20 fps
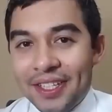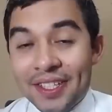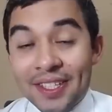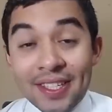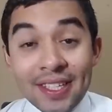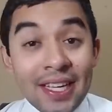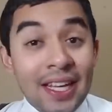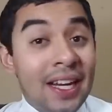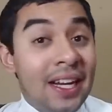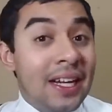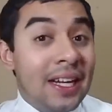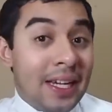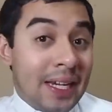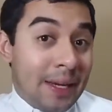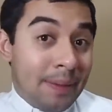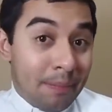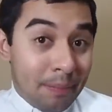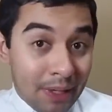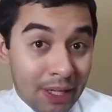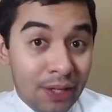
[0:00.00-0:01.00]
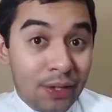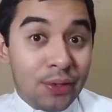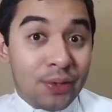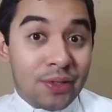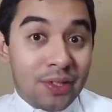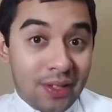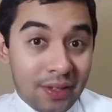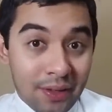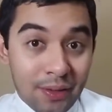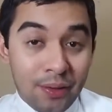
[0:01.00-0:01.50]
Ser
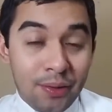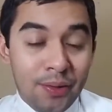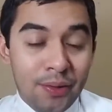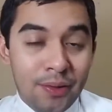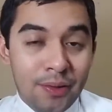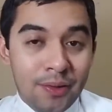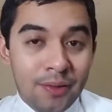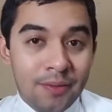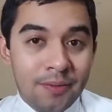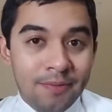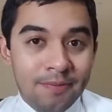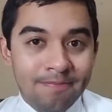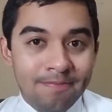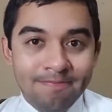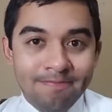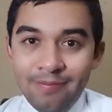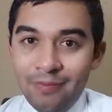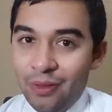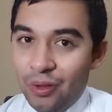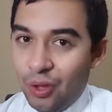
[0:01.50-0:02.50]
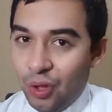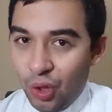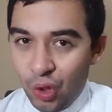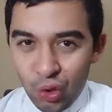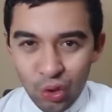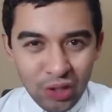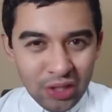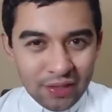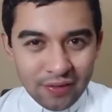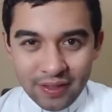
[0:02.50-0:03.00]
amigos de Dios
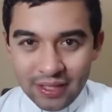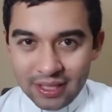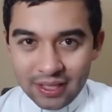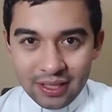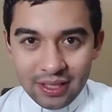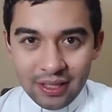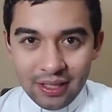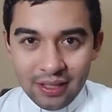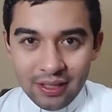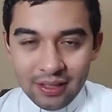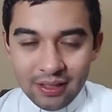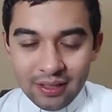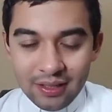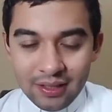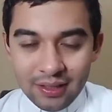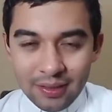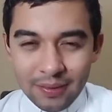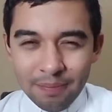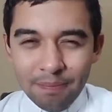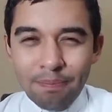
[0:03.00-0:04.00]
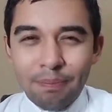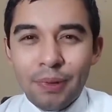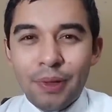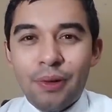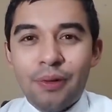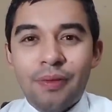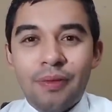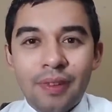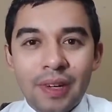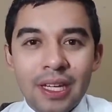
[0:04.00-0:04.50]
no es fácil,
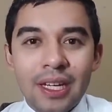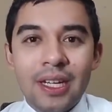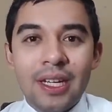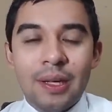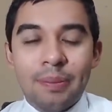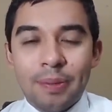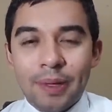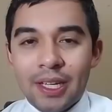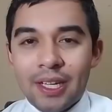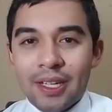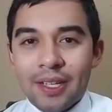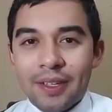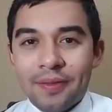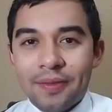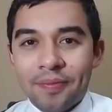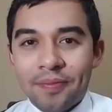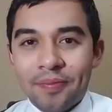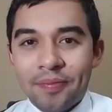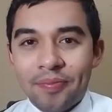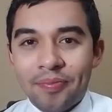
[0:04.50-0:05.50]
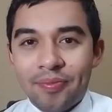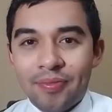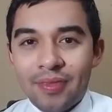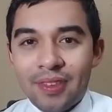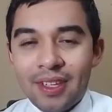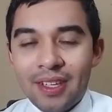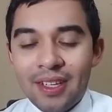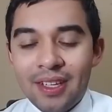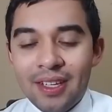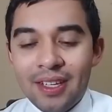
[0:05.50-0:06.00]
pero vale la pena.
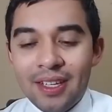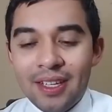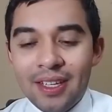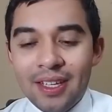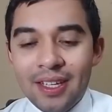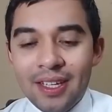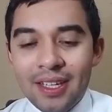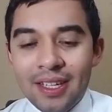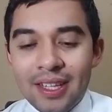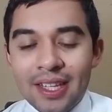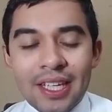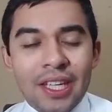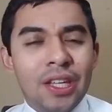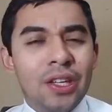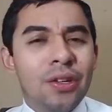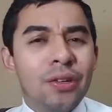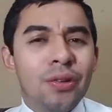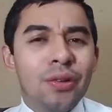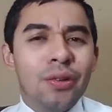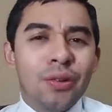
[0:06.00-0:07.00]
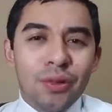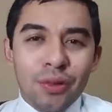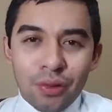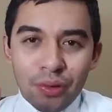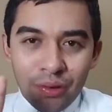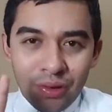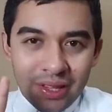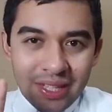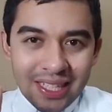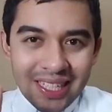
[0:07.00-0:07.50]
Te quiero
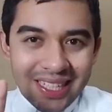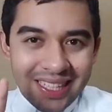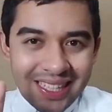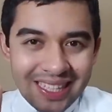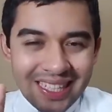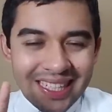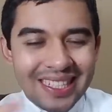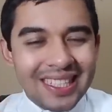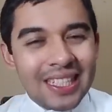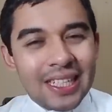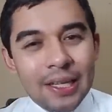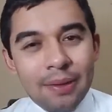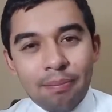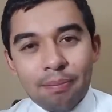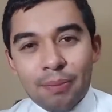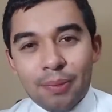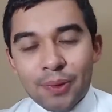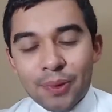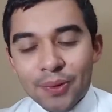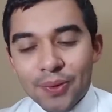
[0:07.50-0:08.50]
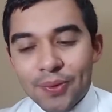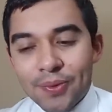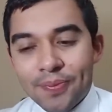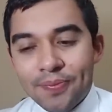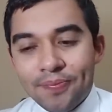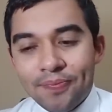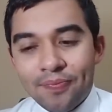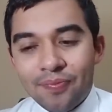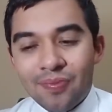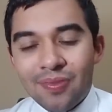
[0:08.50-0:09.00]
contar tres ejemplos.
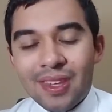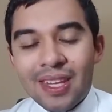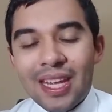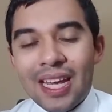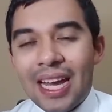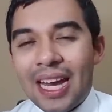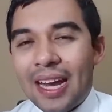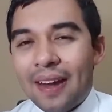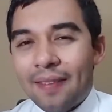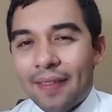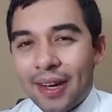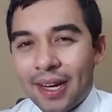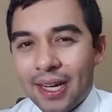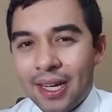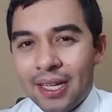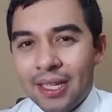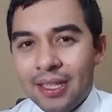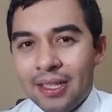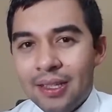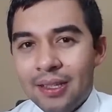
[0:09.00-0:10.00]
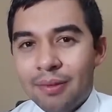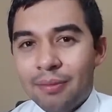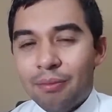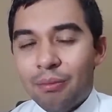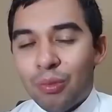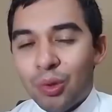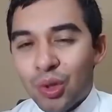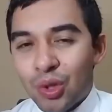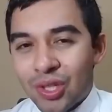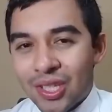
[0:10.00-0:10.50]
Abraham,
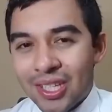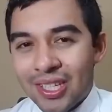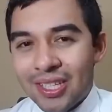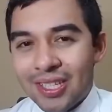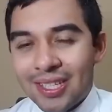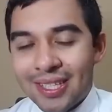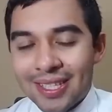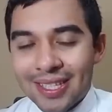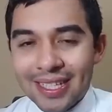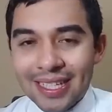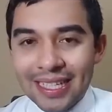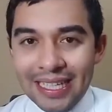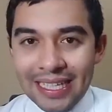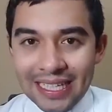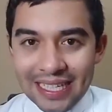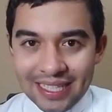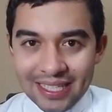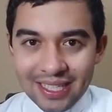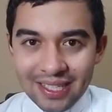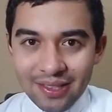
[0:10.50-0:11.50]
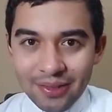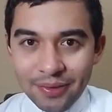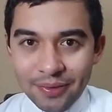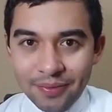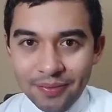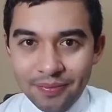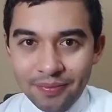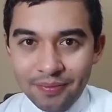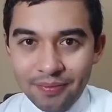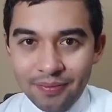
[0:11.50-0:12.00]
Moisés y Lázaro.
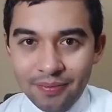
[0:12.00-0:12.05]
